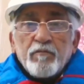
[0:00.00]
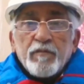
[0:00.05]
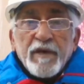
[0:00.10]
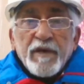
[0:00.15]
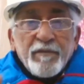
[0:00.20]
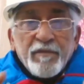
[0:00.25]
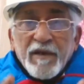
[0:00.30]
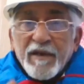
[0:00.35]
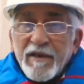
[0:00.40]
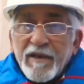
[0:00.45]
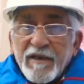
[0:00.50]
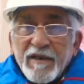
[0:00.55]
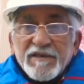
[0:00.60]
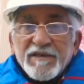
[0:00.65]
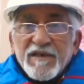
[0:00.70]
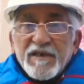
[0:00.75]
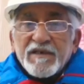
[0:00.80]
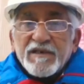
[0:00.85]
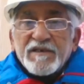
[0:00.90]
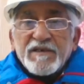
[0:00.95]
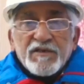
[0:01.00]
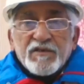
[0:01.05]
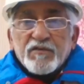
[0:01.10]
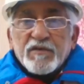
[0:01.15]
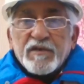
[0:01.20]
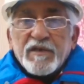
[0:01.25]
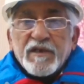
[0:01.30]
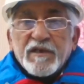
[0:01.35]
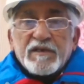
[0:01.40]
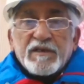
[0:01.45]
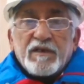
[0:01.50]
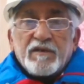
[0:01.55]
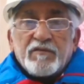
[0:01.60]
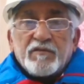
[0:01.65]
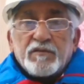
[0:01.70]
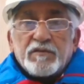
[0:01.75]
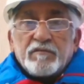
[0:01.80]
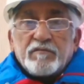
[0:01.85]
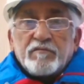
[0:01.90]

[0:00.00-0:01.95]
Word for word: बड़ी बारीकी से हर चीज़ को देखता है वो